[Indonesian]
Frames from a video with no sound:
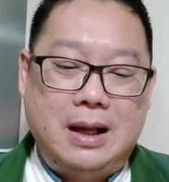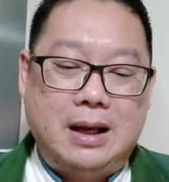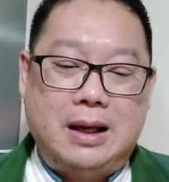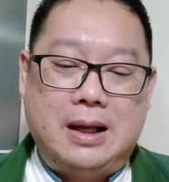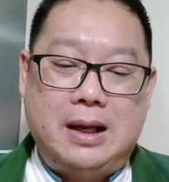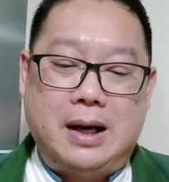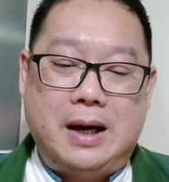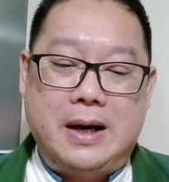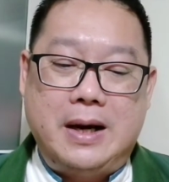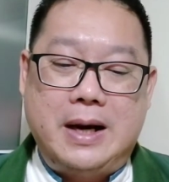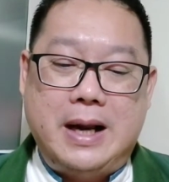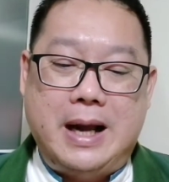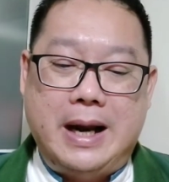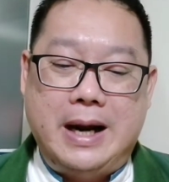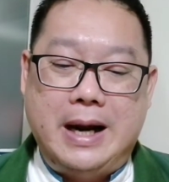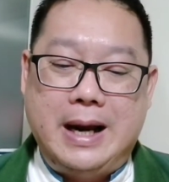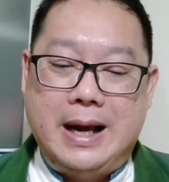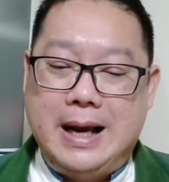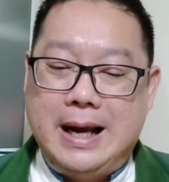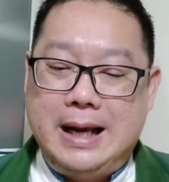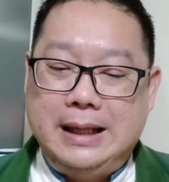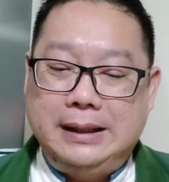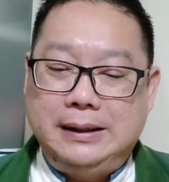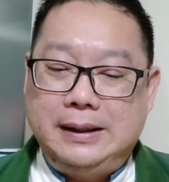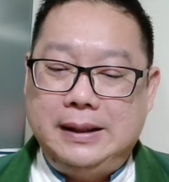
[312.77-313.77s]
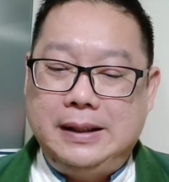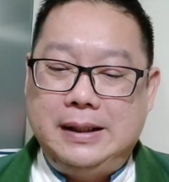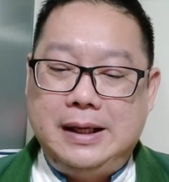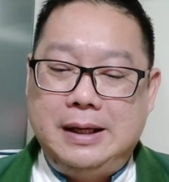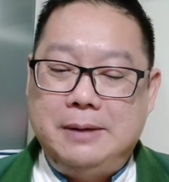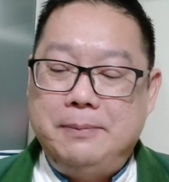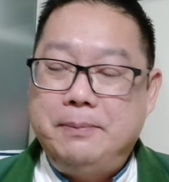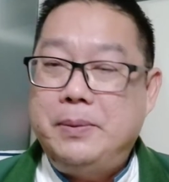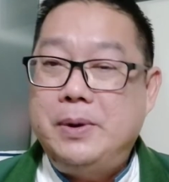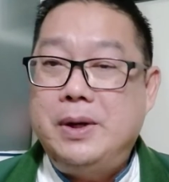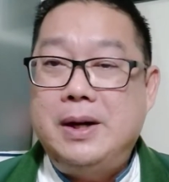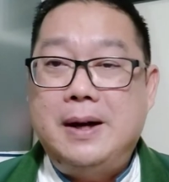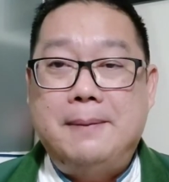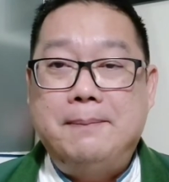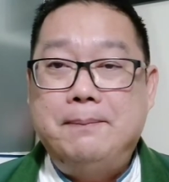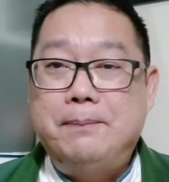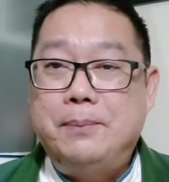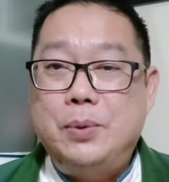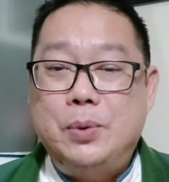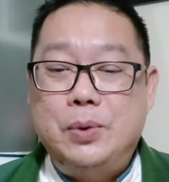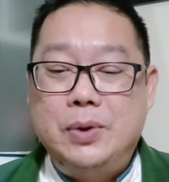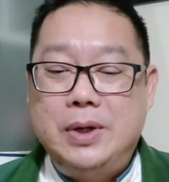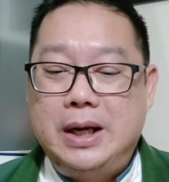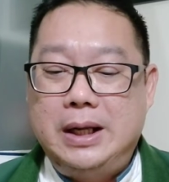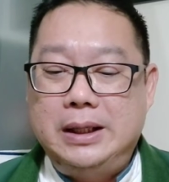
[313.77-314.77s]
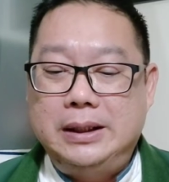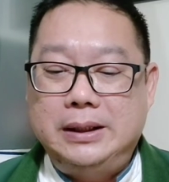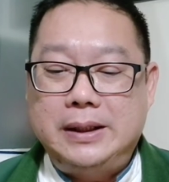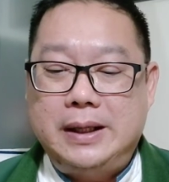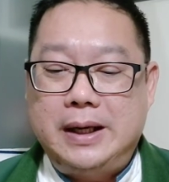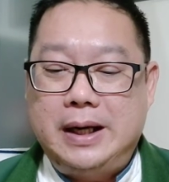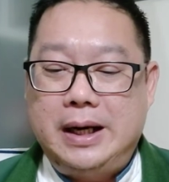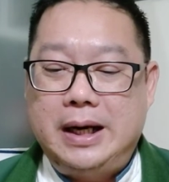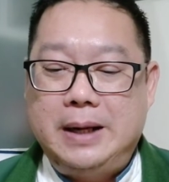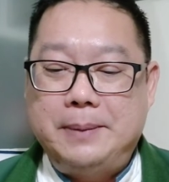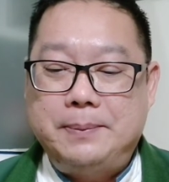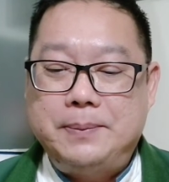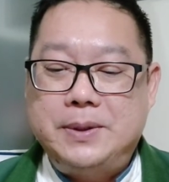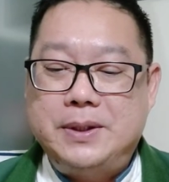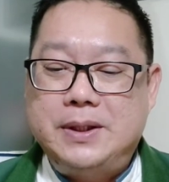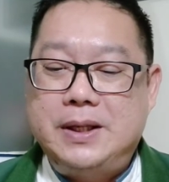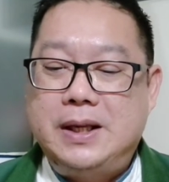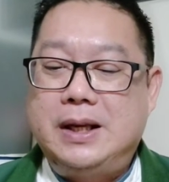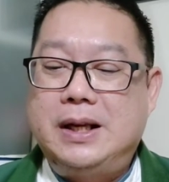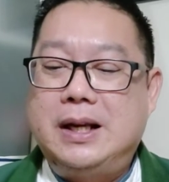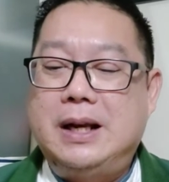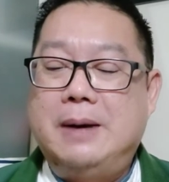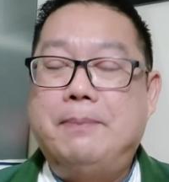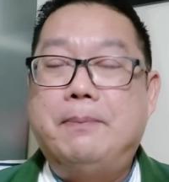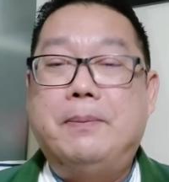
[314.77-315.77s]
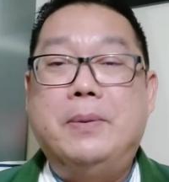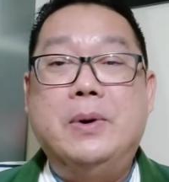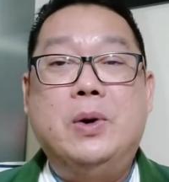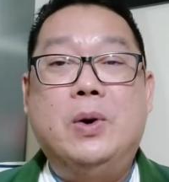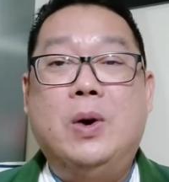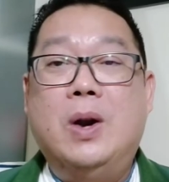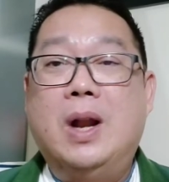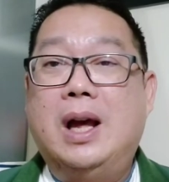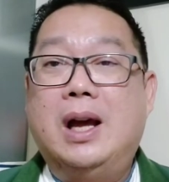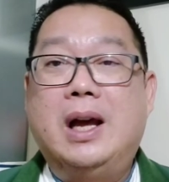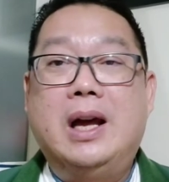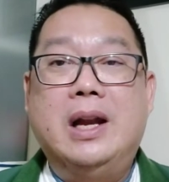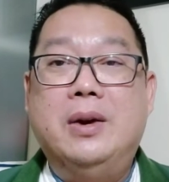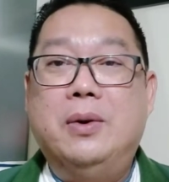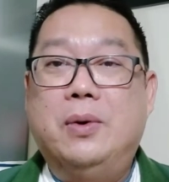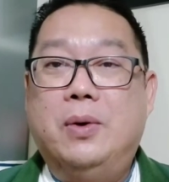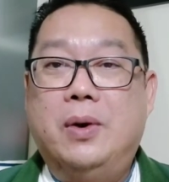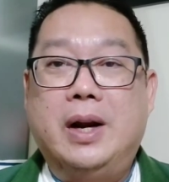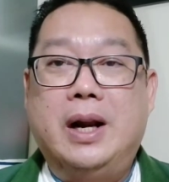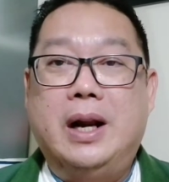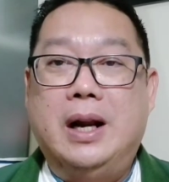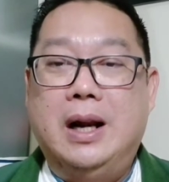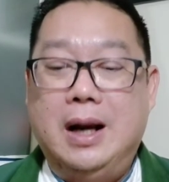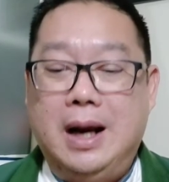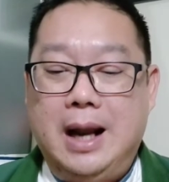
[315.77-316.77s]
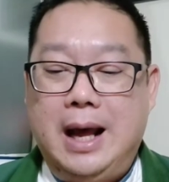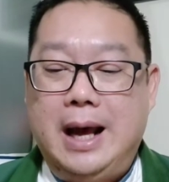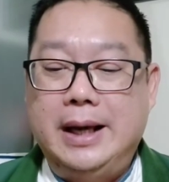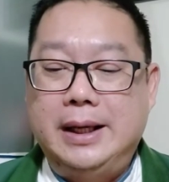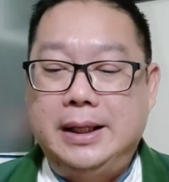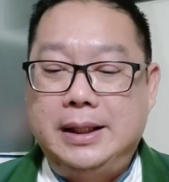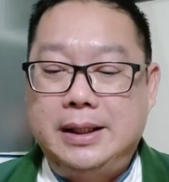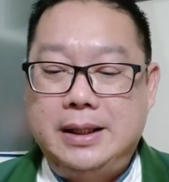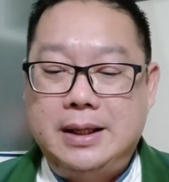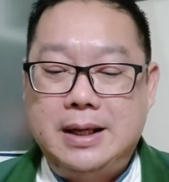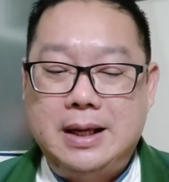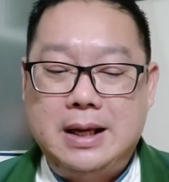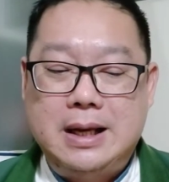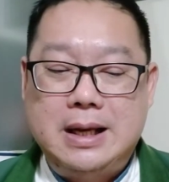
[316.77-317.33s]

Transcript: Kerendahan hati dan pengampunan terhadap sikap penolakan orang lain